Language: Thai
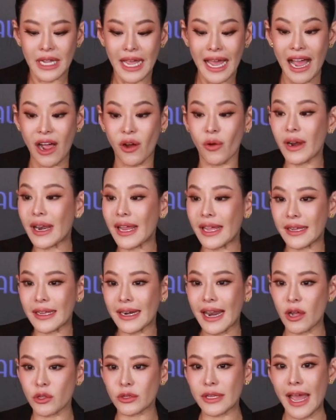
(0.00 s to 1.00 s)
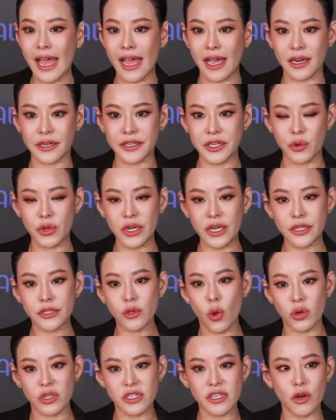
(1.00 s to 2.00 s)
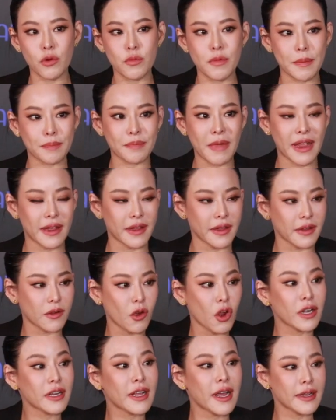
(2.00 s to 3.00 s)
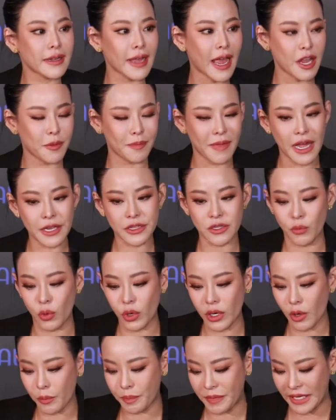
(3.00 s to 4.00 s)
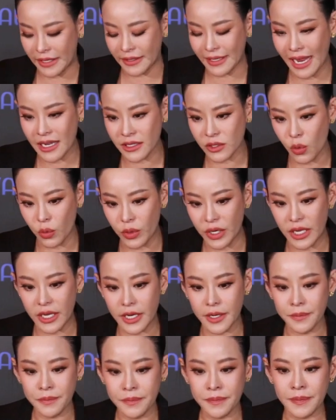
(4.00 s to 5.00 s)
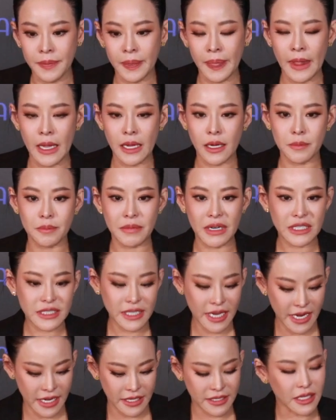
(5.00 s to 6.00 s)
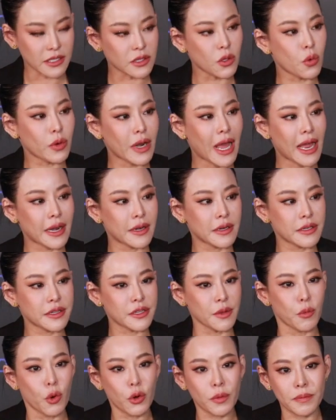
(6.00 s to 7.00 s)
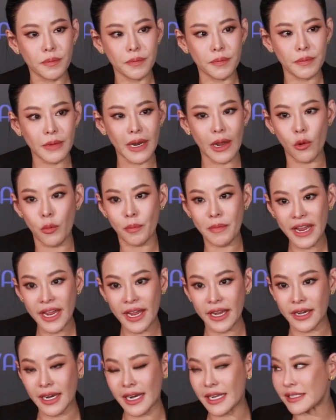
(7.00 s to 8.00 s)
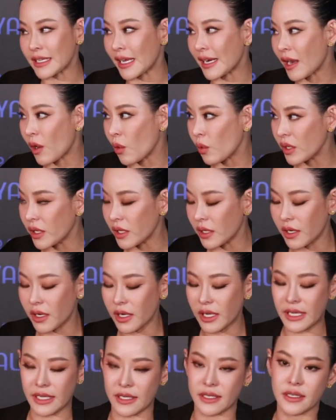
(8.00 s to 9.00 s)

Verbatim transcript: ข่าวอะไรก็แล้ว แต่เดี๋ยวนี้โซเชียลมันไปค่อนข้างไกลมากสมมติเราปิดกั้นตรงนี้ก็จะเห็นจากตรงนั้นสมมติเราไม่เห็นอะไรจากเราเลย